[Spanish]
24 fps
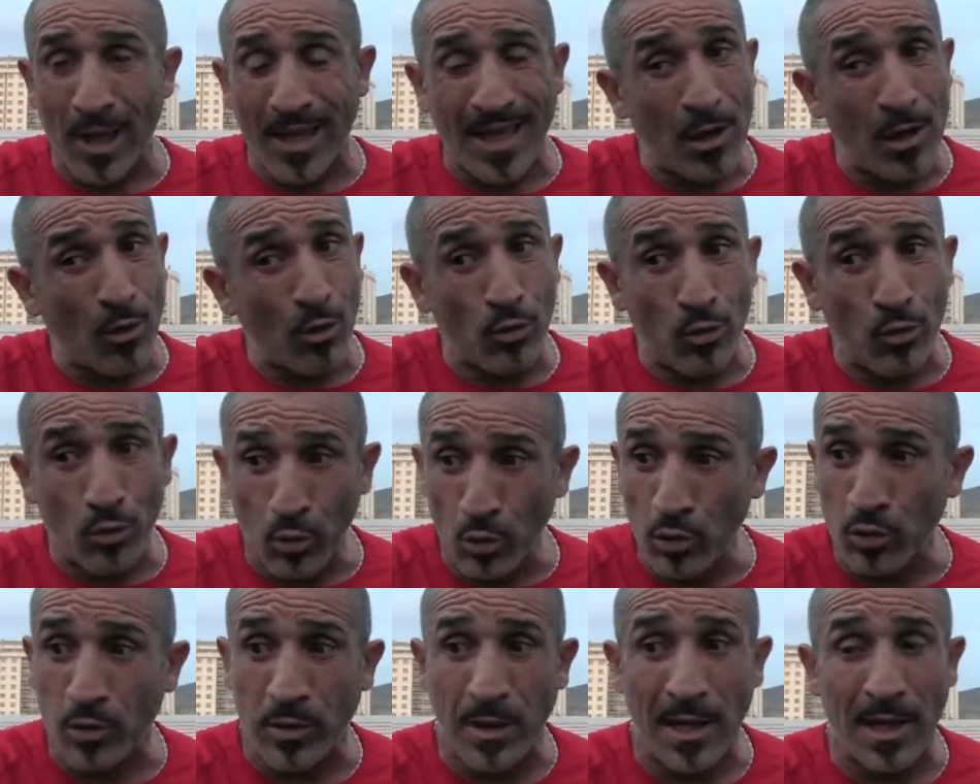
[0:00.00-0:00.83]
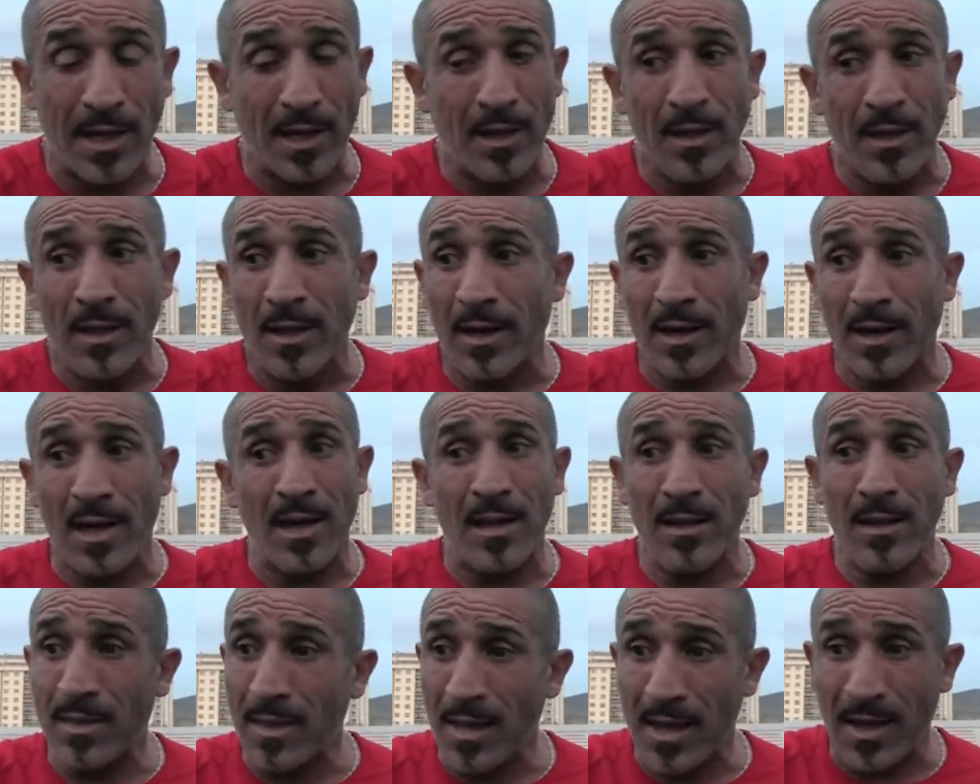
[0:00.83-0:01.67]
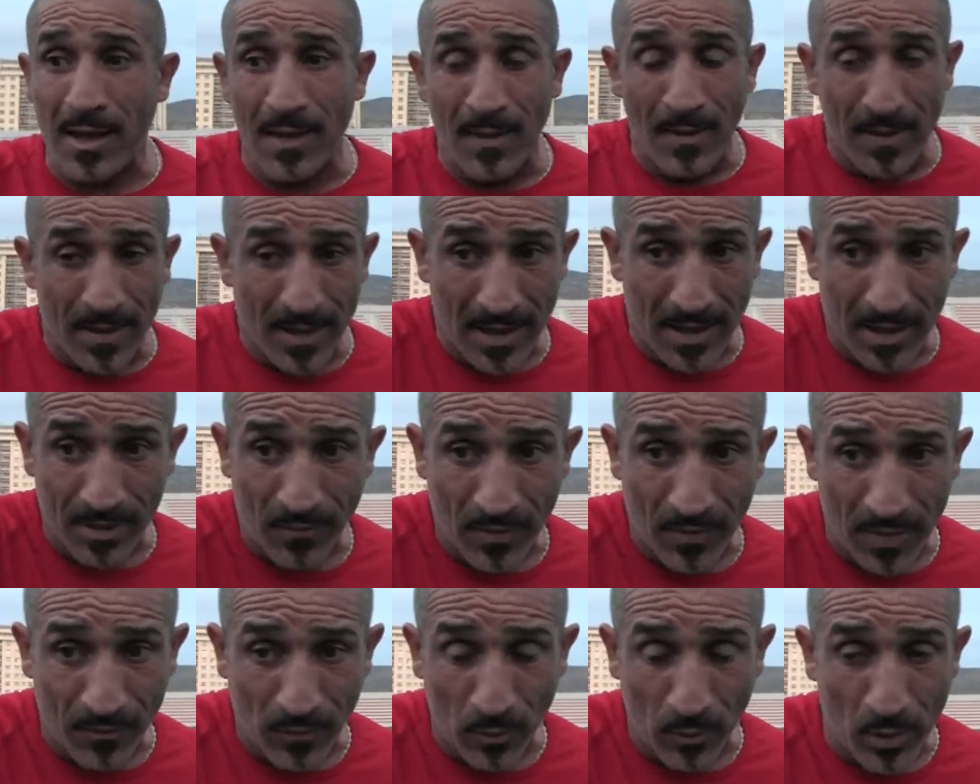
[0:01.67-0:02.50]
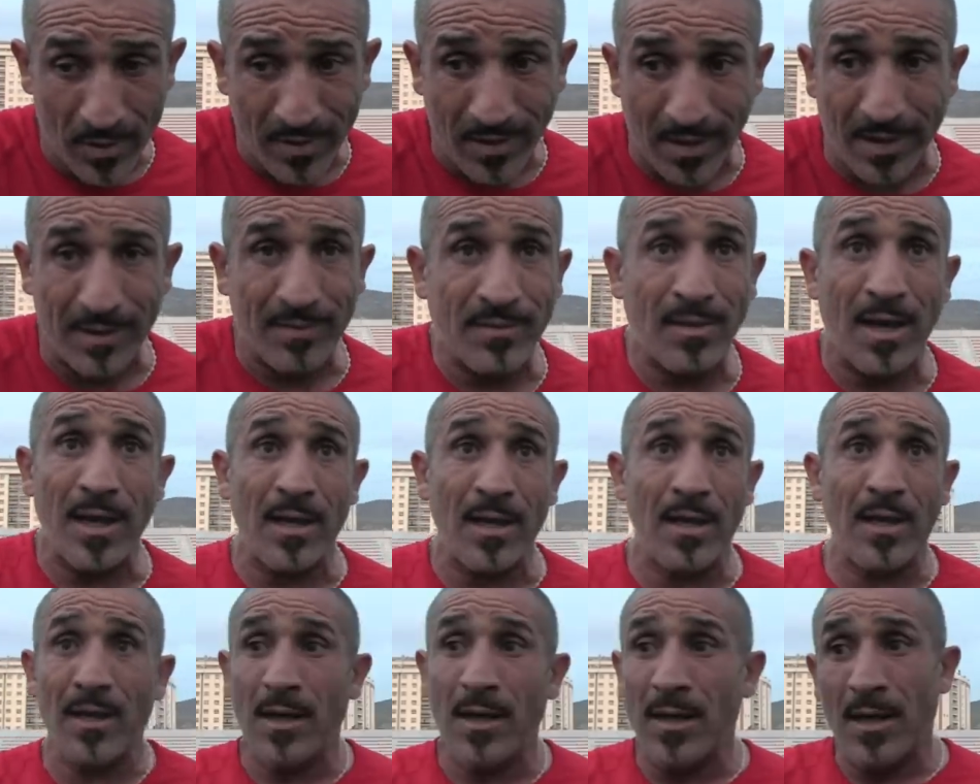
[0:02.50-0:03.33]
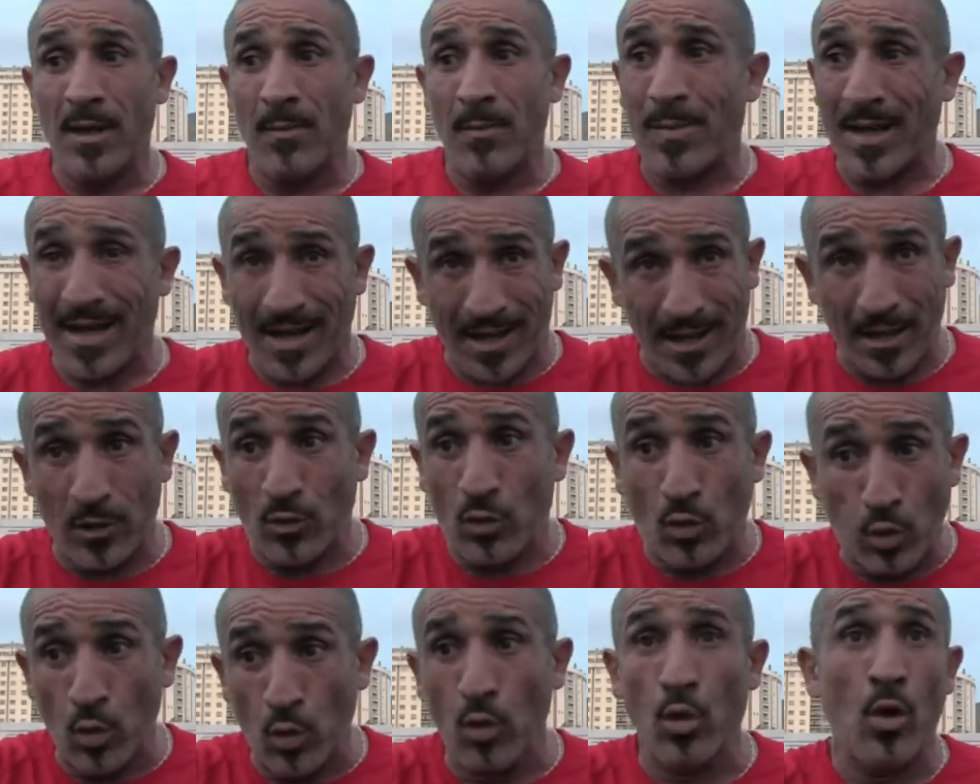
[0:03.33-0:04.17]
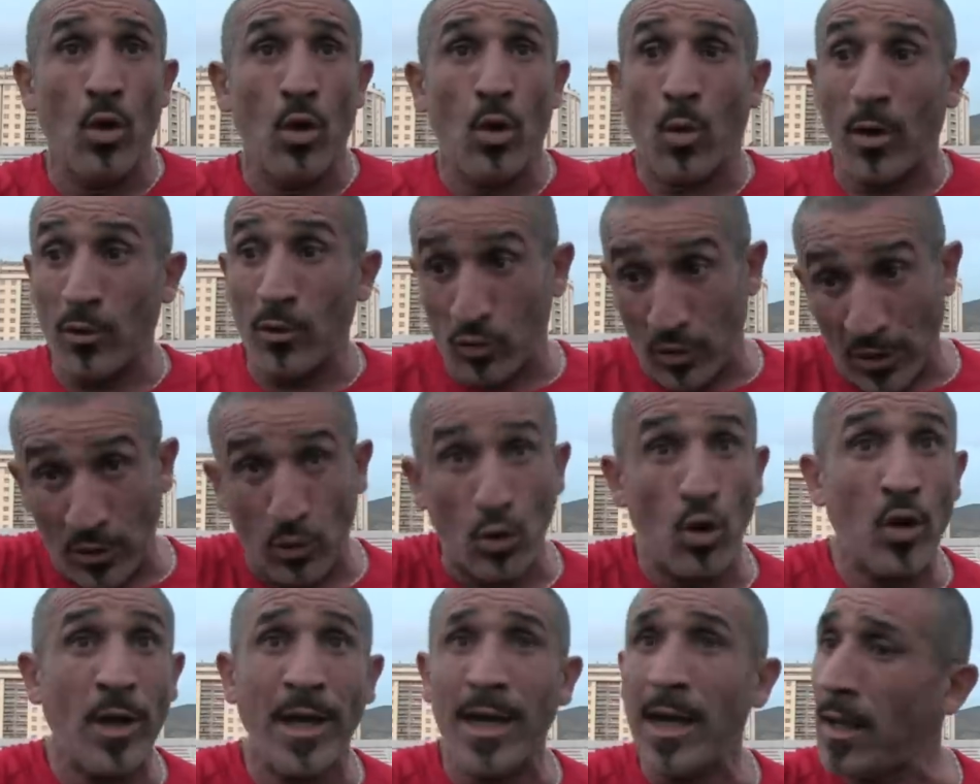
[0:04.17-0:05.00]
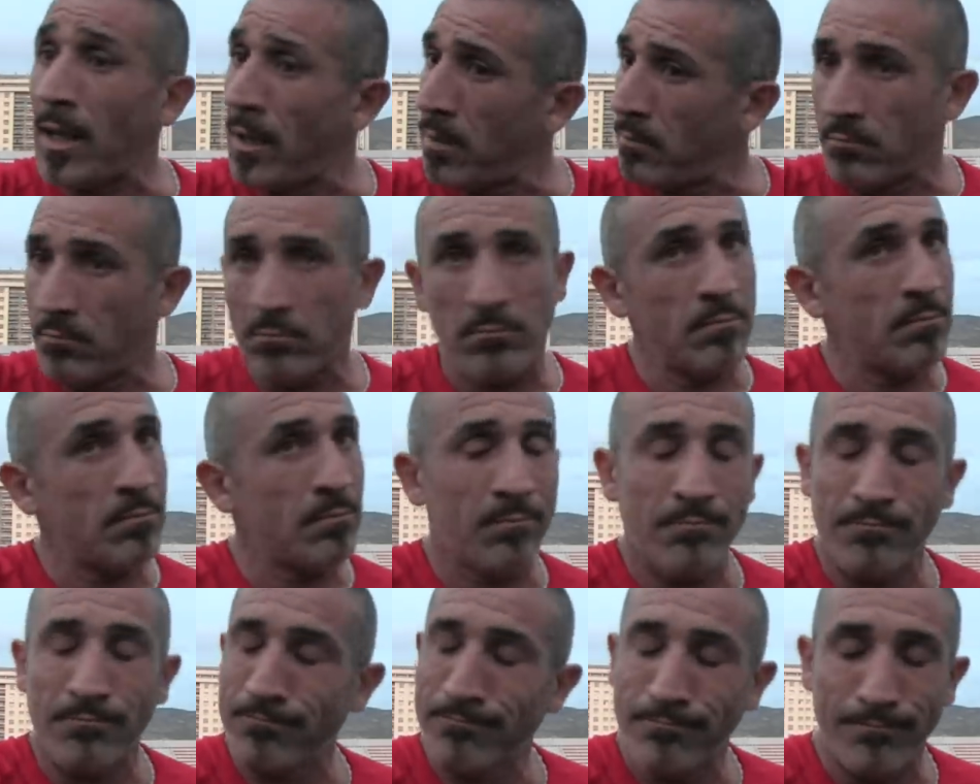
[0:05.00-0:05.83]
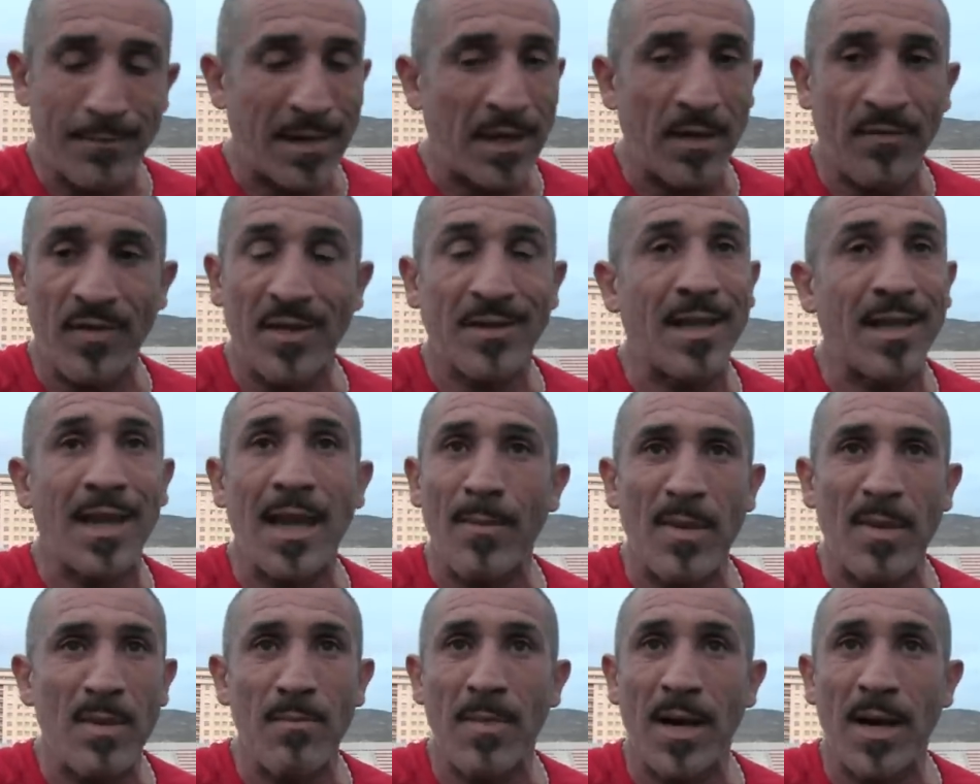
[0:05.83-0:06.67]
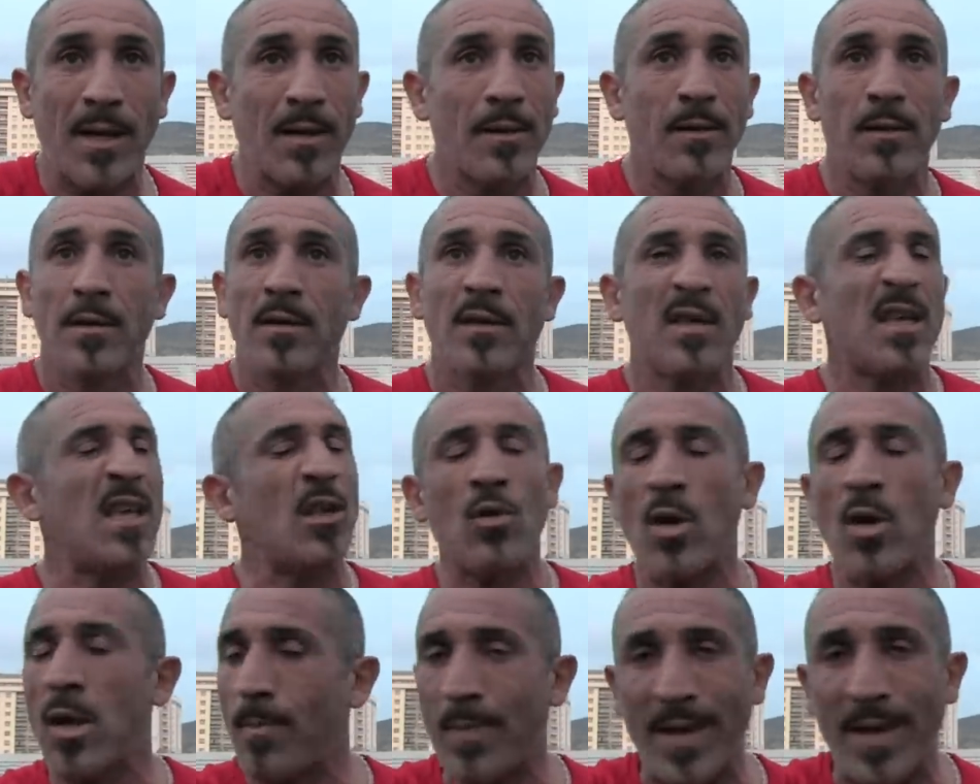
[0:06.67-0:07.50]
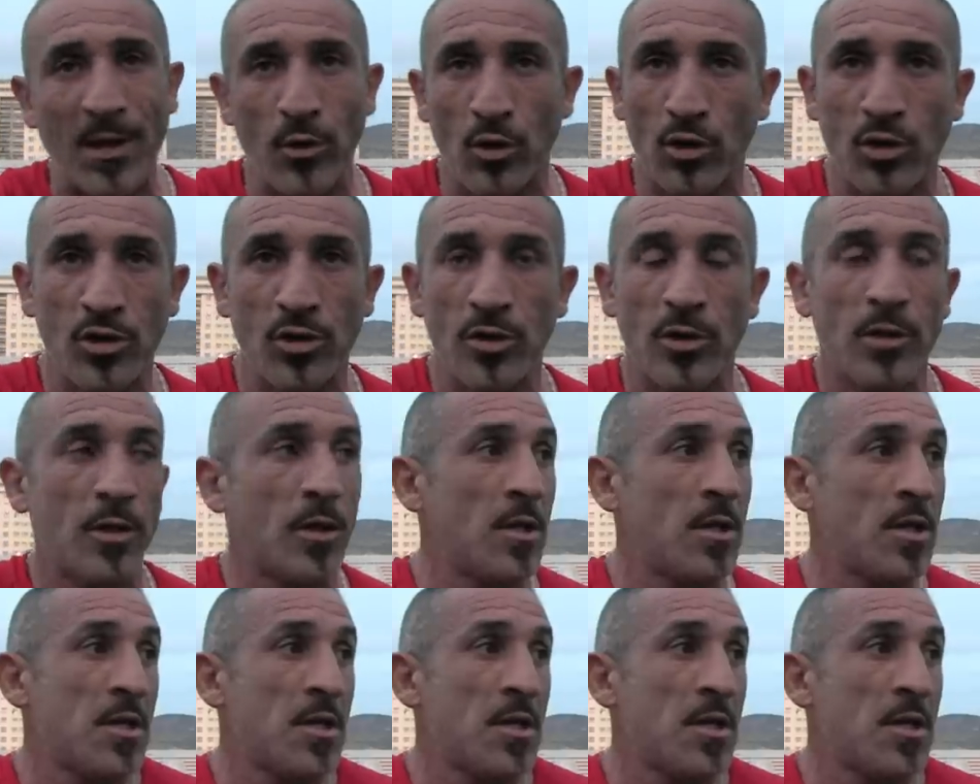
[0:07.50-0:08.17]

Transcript: qué, conducta realiza el, el futbolista que está ahí para que tú, cuando te toque, manifiestes la misma y no hay peros.